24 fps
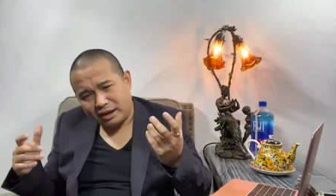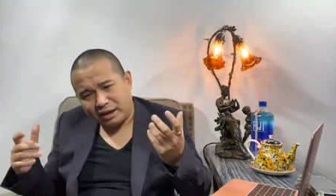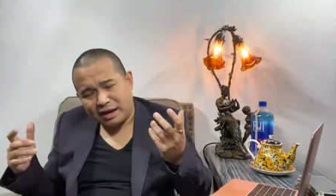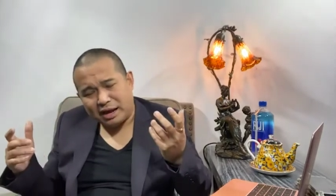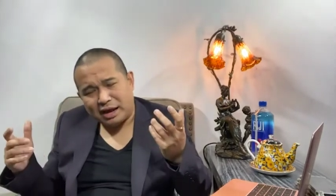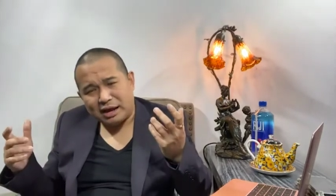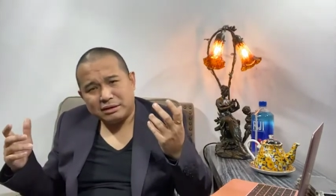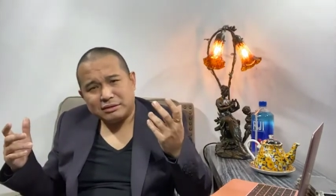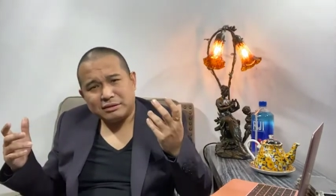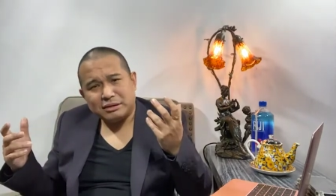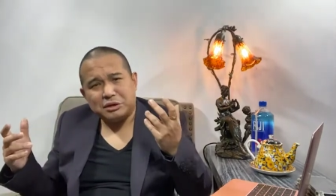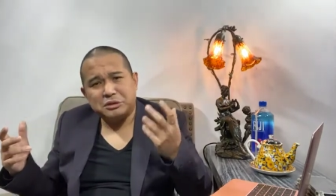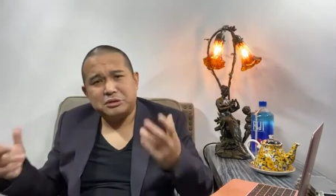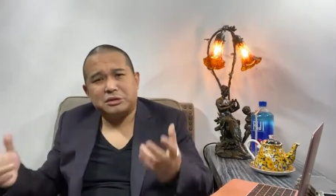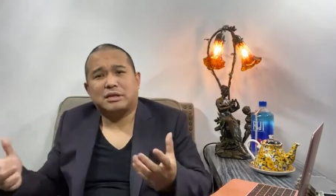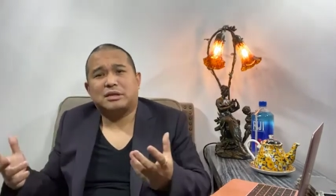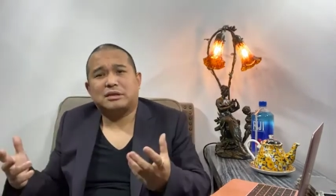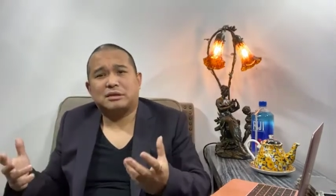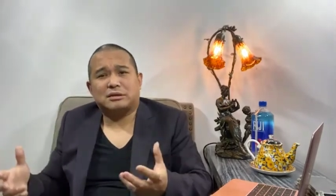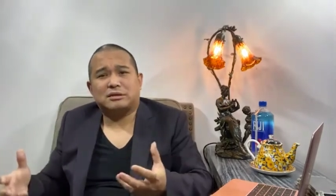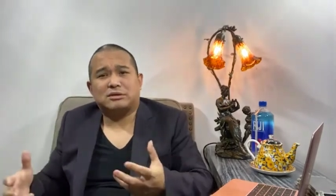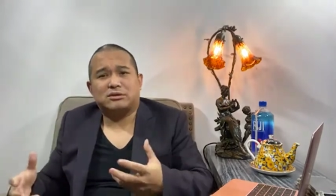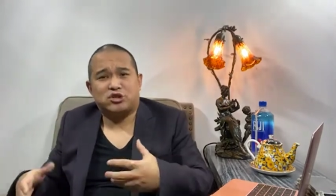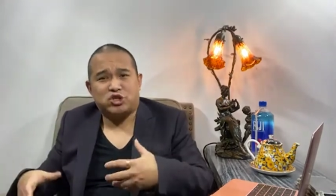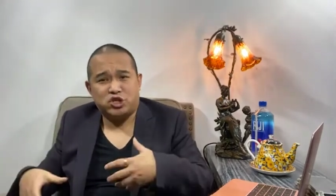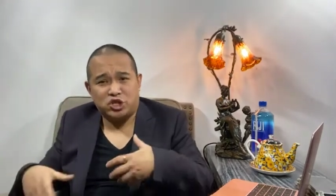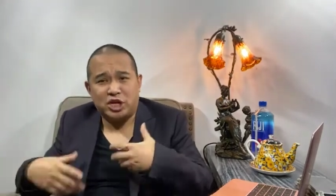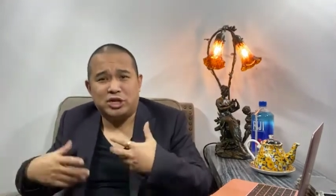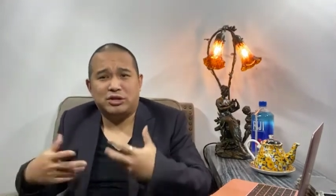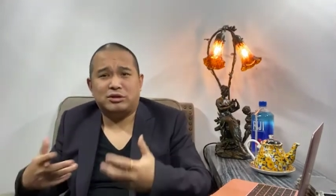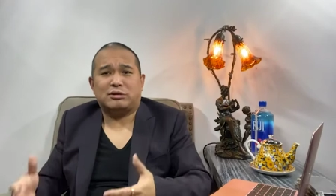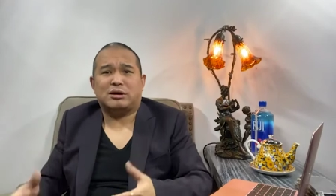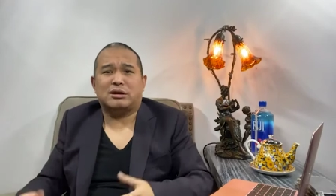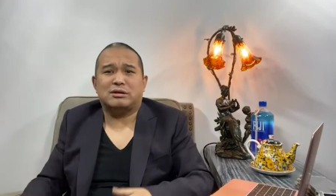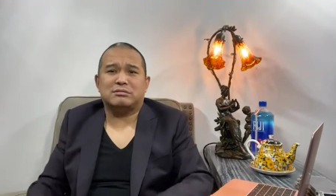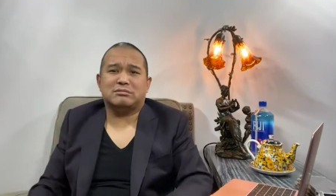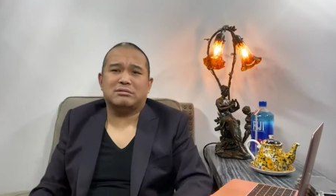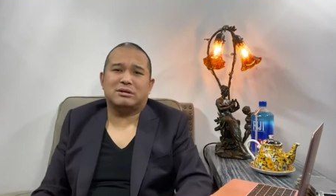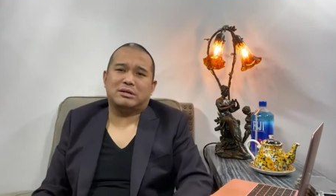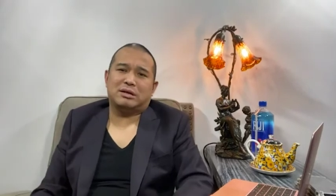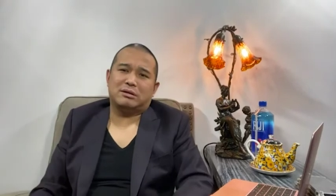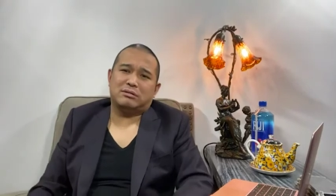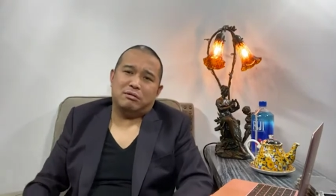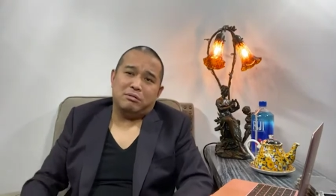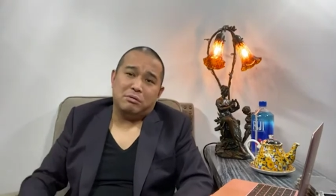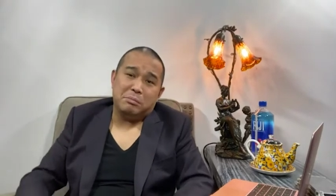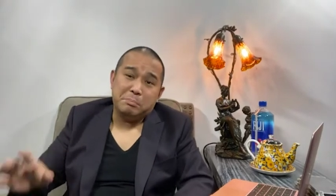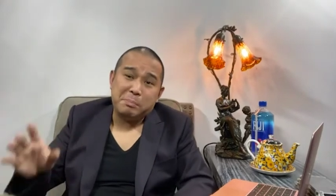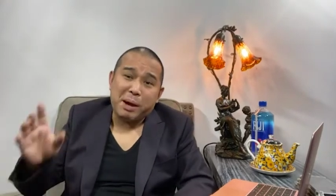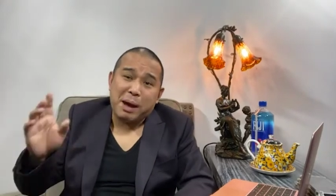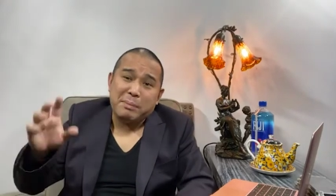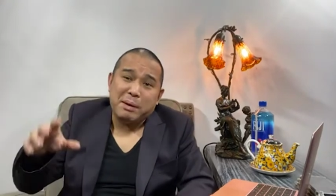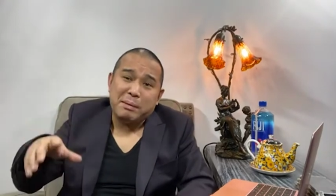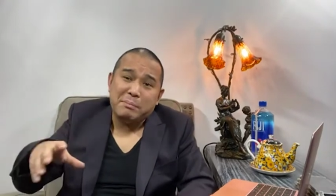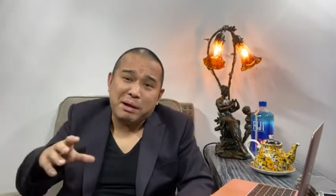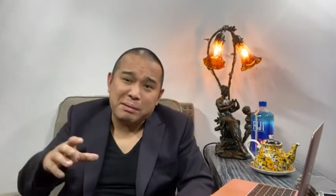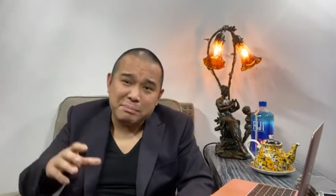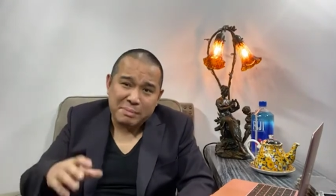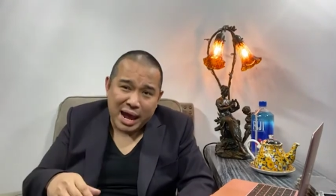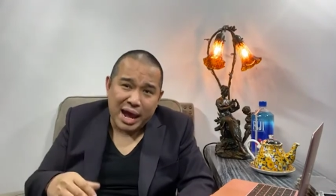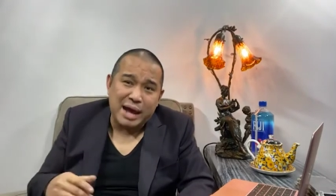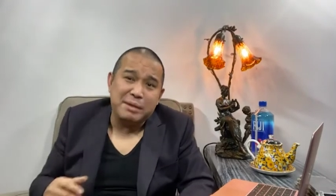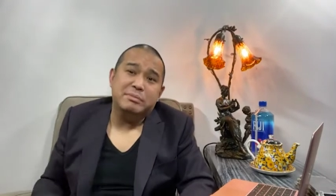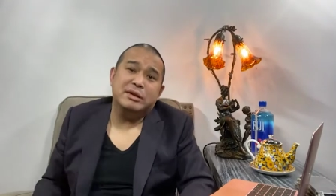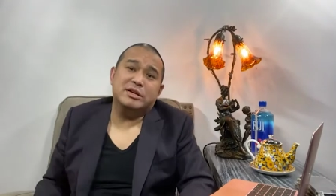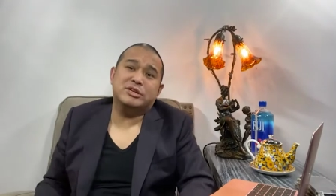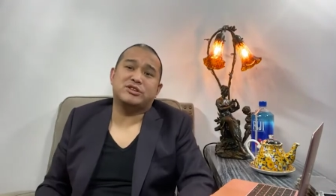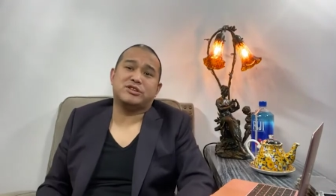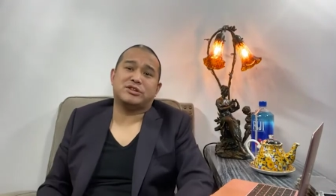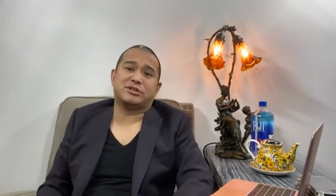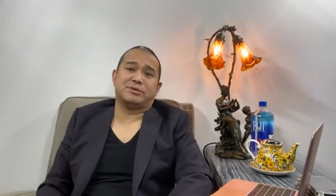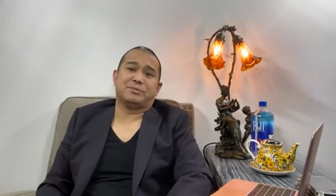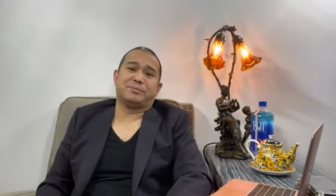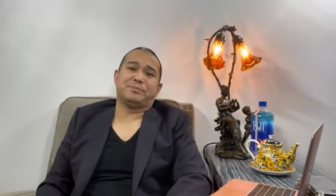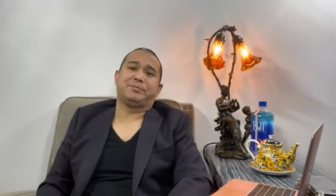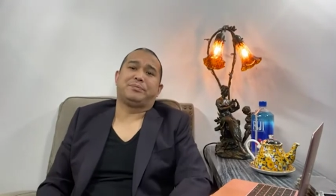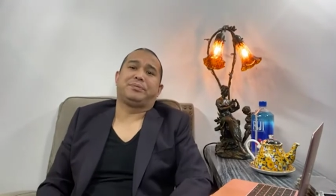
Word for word: 啊，她直接就告诉我，她说我爸爸妈妈还没吃，